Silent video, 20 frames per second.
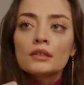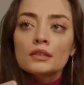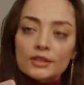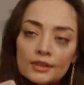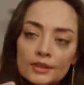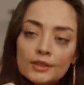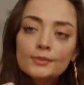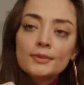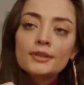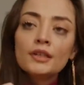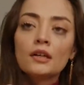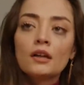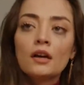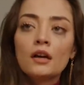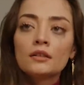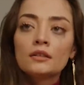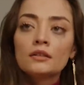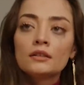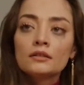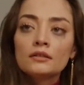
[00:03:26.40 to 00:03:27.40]
Canımı
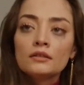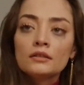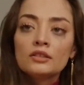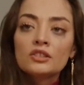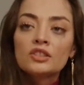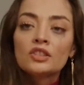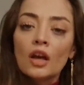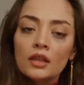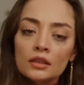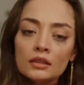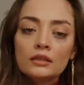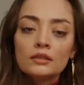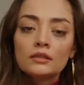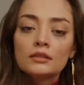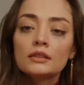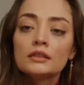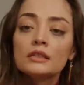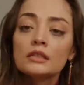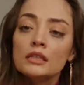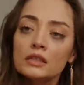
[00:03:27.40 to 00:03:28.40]
yakanların
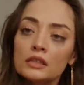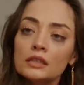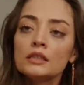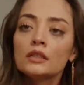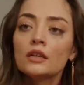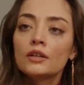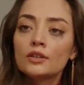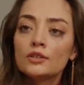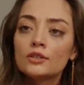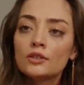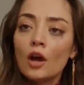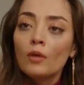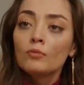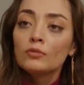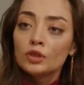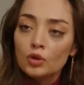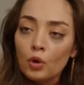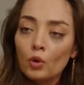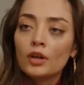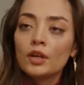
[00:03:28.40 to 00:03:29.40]
canlarını nasıl
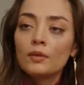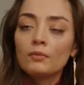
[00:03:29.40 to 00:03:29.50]
yakacağımı çok